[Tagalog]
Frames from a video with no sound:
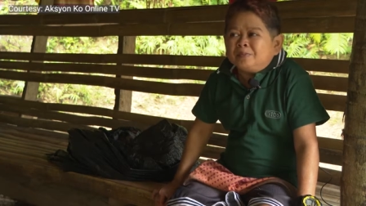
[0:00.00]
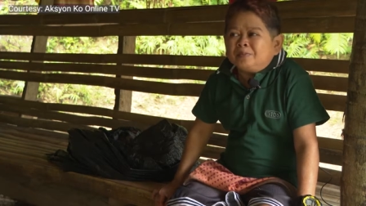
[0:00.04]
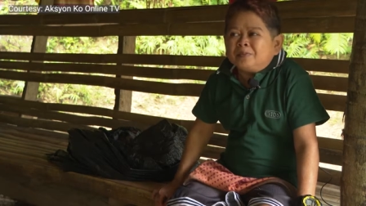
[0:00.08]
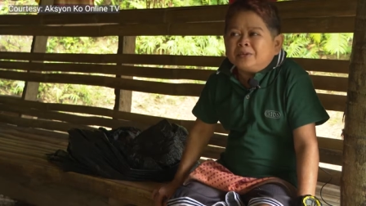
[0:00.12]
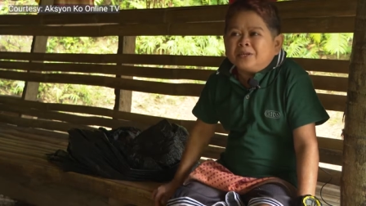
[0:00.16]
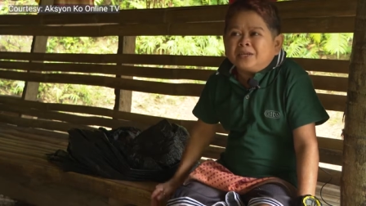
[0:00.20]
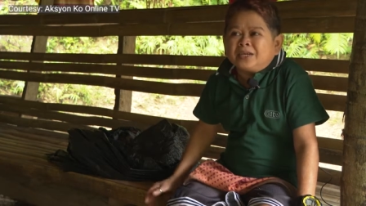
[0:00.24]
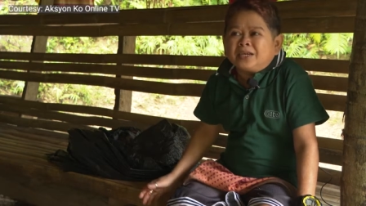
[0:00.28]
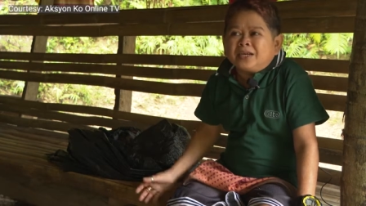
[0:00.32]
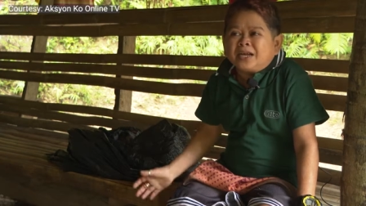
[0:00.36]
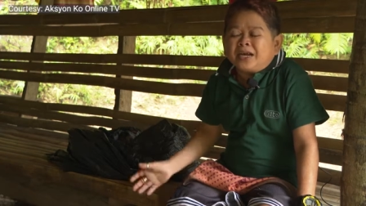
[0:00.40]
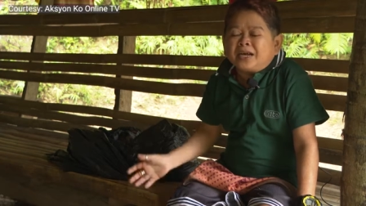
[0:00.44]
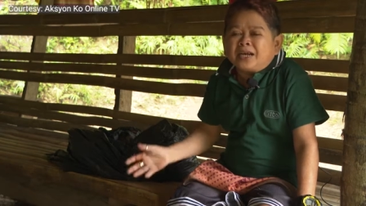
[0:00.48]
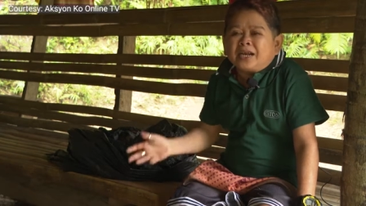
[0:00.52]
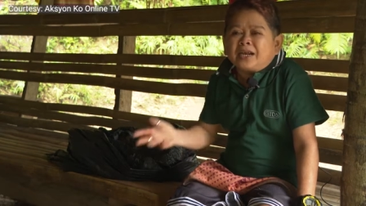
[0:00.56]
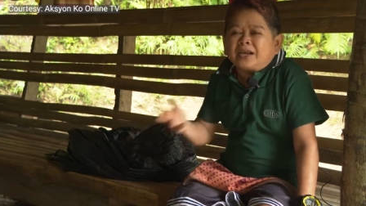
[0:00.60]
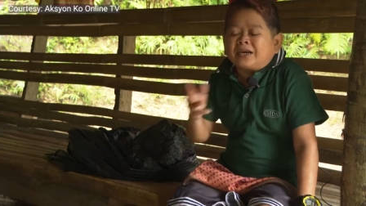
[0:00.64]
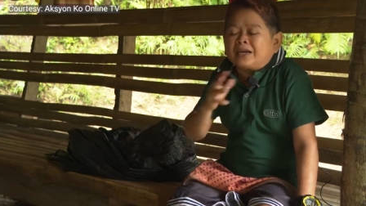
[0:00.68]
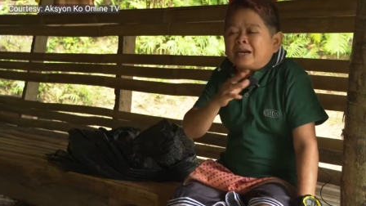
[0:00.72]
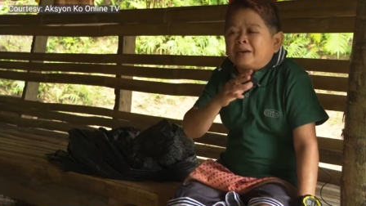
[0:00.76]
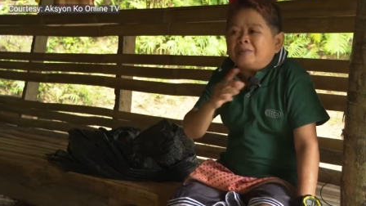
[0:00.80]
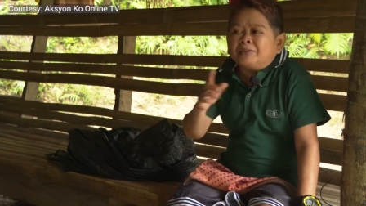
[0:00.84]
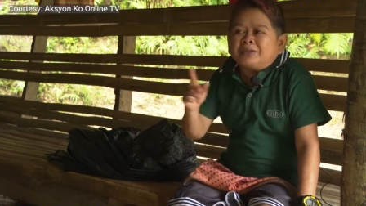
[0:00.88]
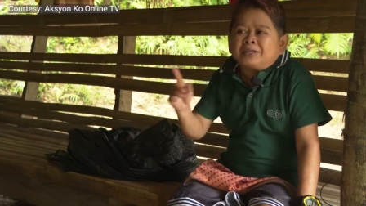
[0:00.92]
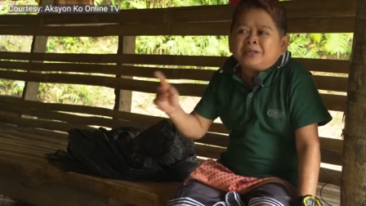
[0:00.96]
Dinaan na lang
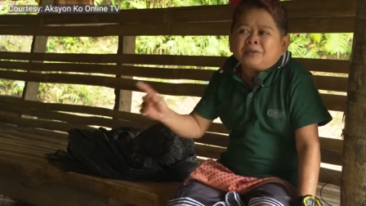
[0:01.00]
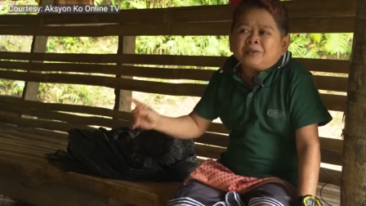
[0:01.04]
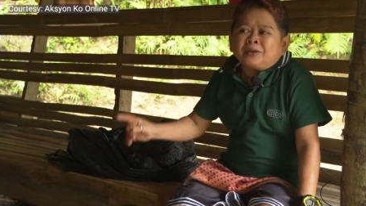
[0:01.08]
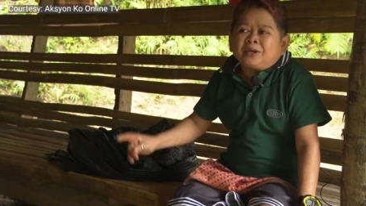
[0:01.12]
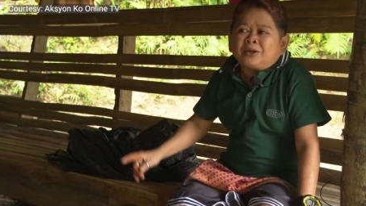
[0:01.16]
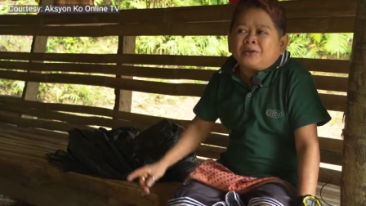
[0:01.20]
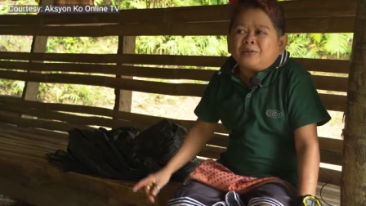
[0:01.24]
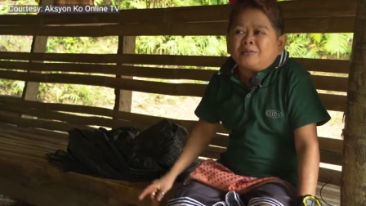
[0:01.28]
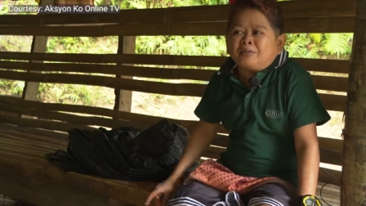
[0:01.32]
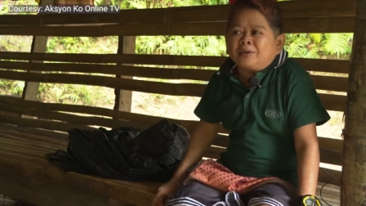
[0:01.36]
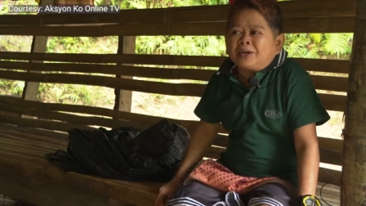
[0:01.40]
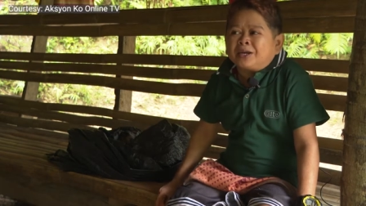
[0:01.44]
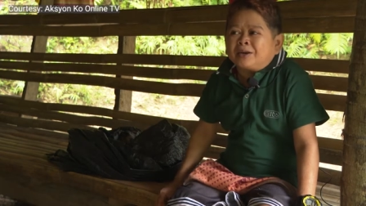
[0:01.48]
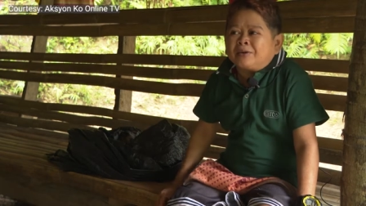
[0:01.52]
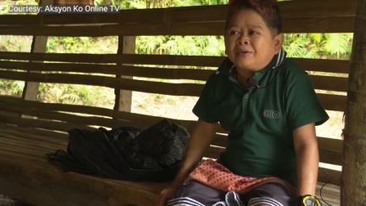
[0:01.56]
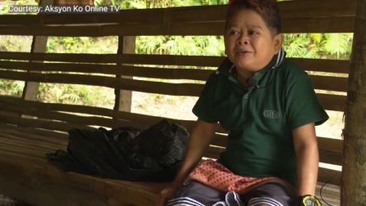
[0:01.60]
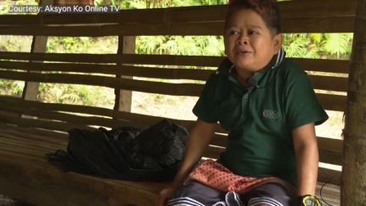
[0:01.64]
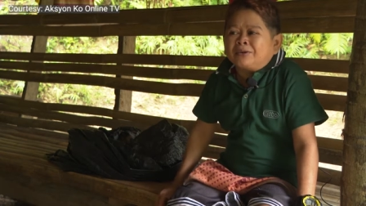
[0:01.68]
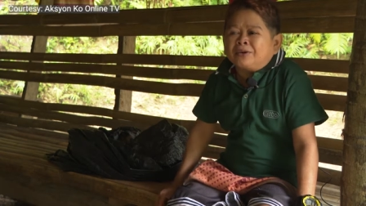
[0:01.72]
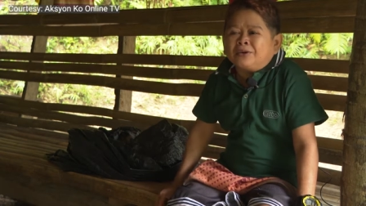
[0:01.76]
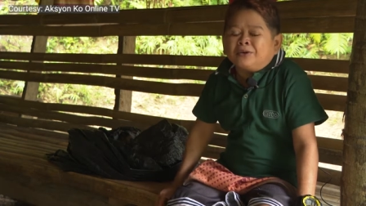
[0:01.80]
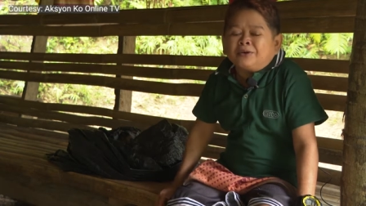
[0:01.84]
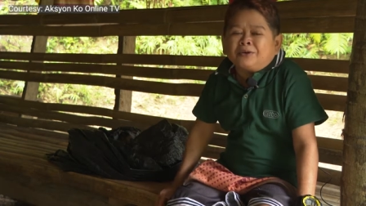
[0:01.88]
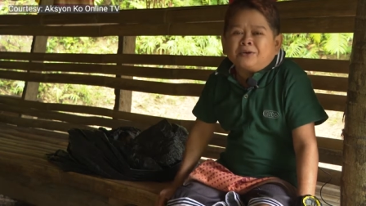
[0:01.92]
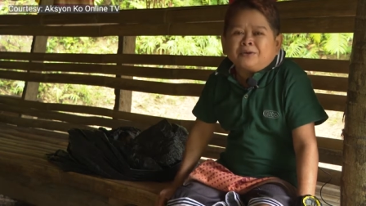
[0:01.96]
namin sa biro-biro
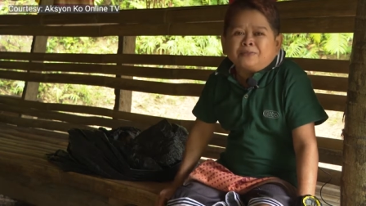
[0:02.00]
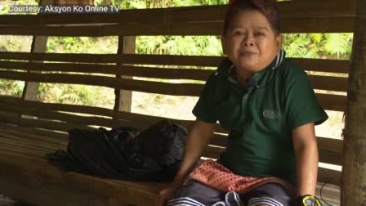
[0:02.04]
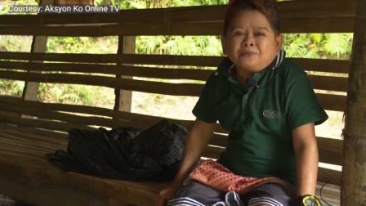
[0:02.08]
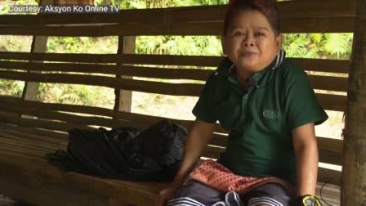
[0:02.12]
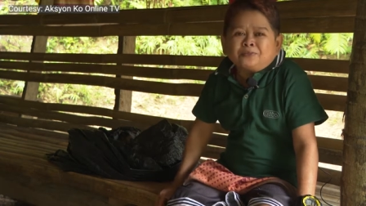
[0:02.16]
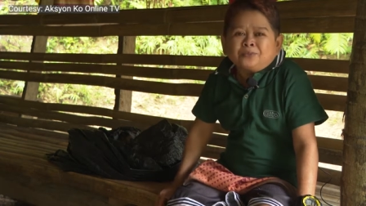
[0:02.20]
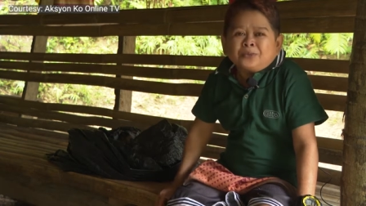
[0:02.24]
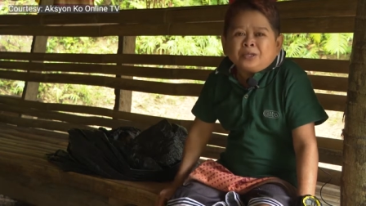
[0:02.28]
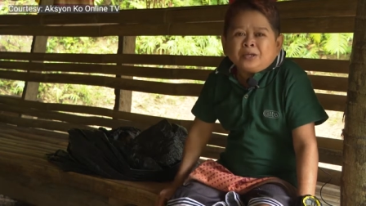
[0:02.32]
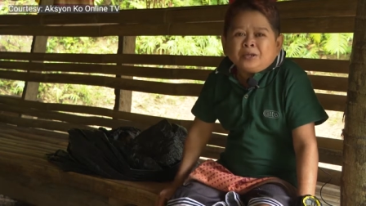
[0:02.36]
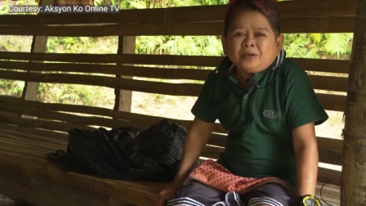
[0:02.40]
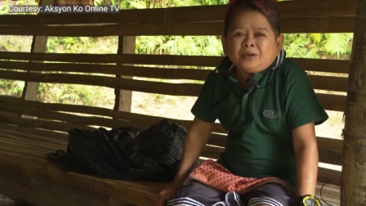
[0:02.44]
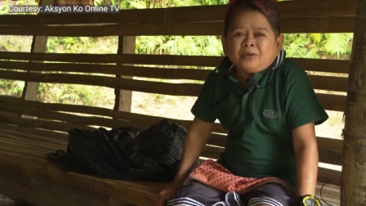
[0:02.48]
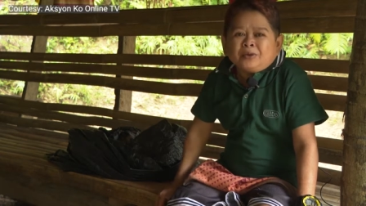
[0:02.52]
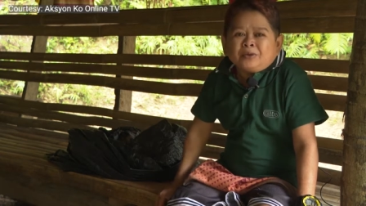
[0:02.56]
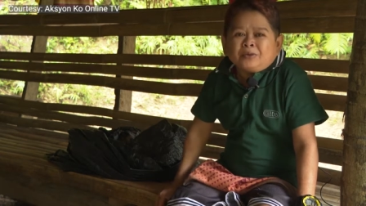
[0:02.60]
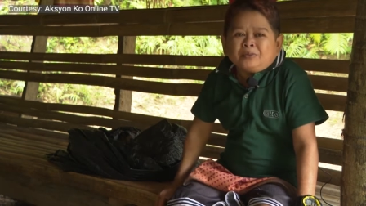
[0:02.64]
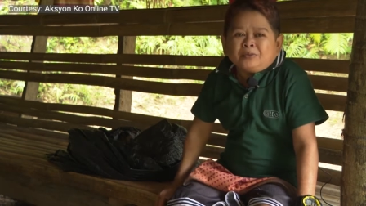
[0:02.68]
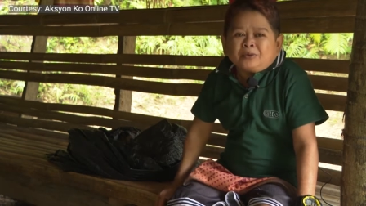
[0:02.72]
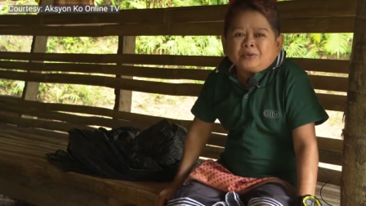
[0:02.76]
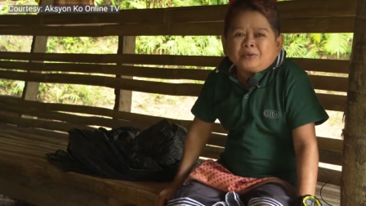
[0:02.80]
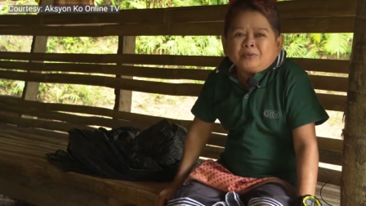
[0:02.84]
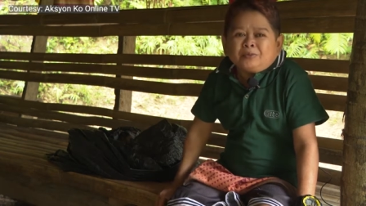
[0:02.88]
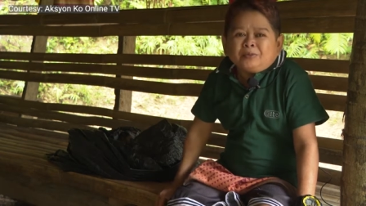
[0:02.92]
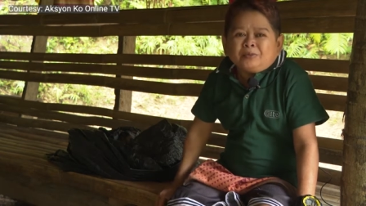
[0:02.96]
yon.
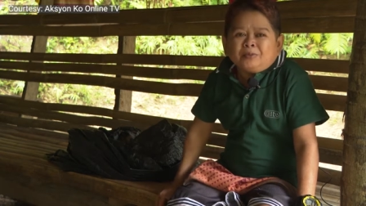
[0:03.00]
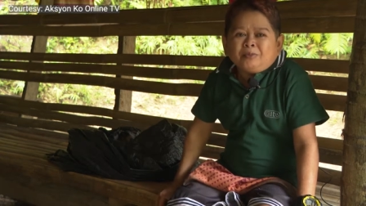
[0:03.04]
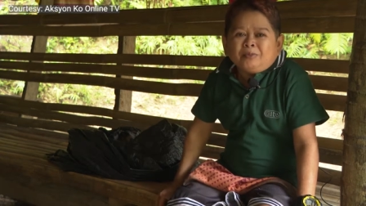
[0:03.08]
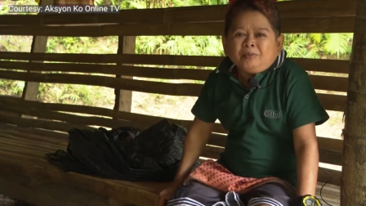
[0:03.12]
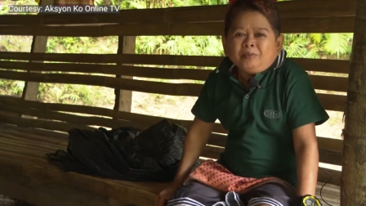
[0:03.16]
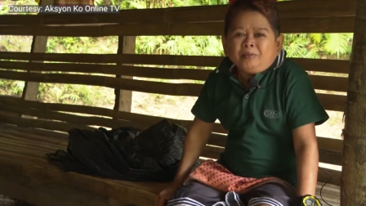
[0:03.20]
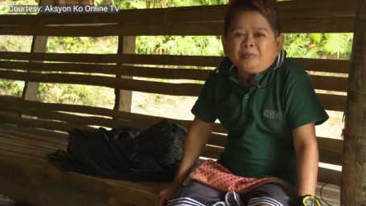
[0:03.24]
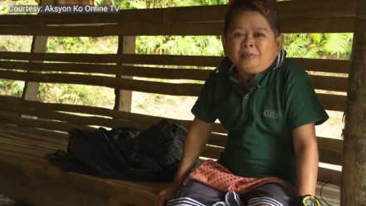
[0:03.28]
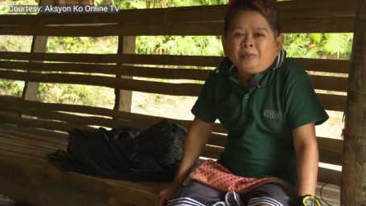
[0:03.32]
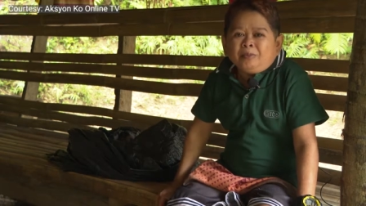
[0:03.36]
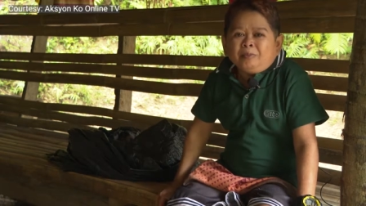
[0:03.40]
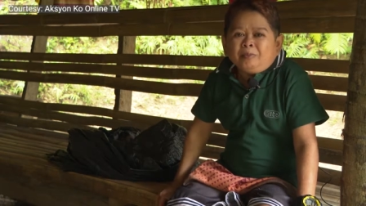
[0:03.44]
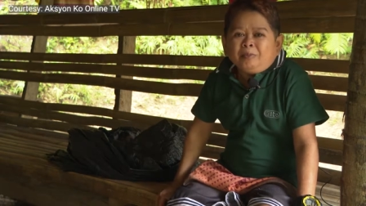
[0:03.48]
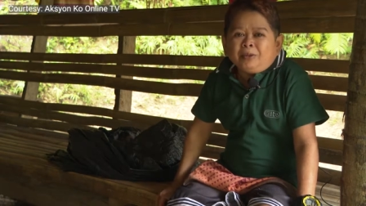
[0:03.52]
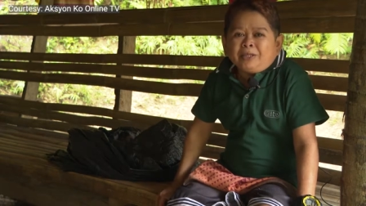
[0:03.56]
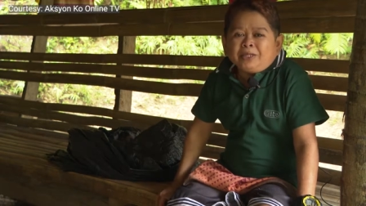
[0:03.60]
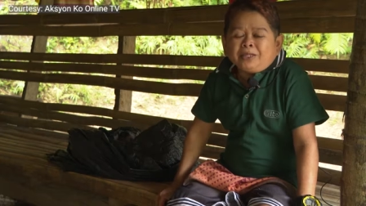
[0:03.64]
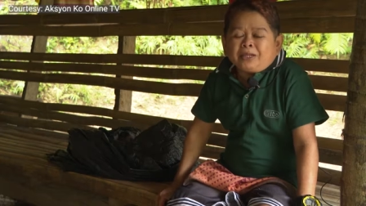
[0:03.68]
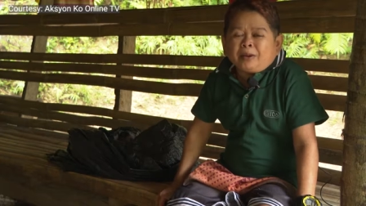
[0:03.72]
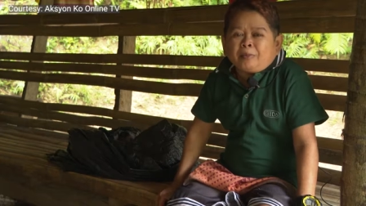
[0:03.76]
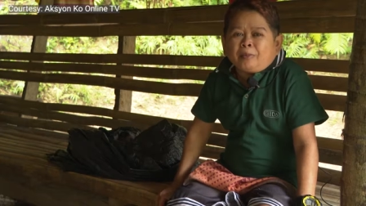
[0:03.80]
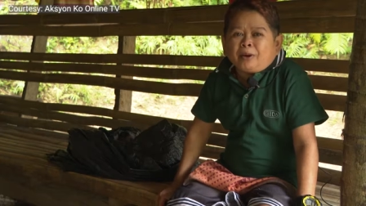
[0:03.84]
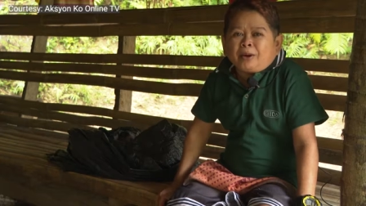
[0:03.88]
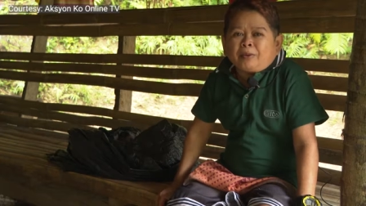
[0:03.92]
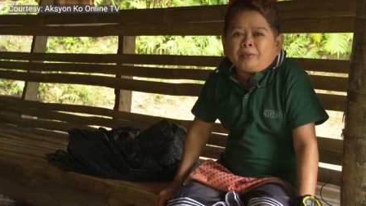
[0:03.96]
Sabi ba't
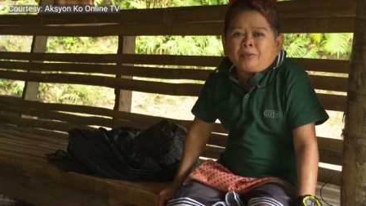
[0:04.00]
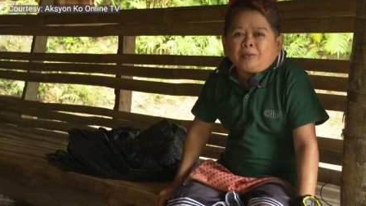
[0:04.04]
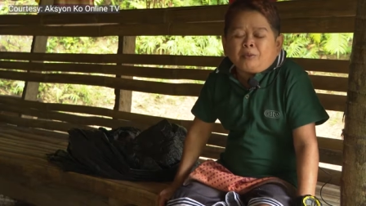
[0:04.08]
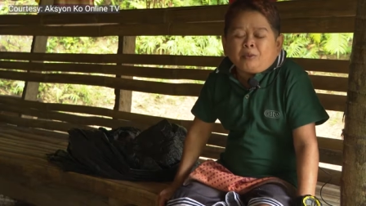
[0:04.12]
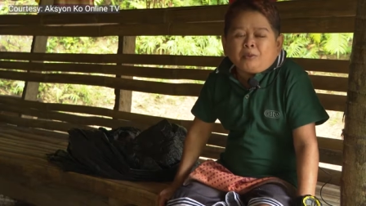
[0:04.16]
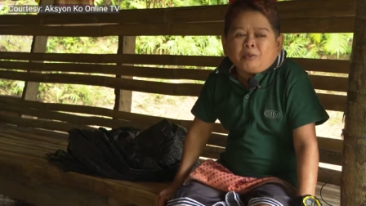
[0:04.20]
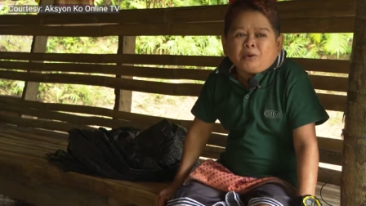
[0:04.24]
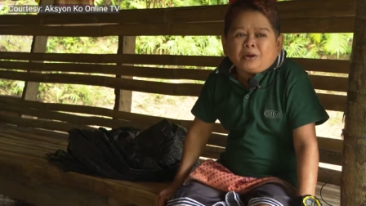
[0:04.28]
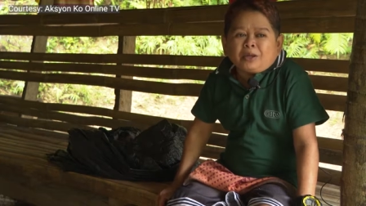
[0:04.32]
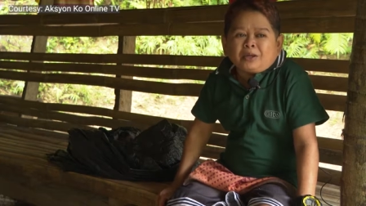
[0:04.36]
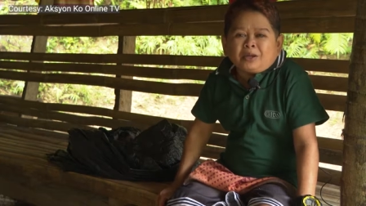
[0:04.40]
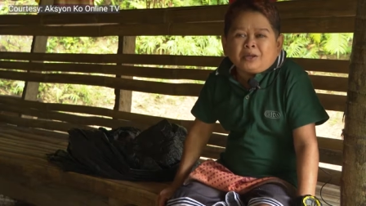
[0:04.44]
naman mo?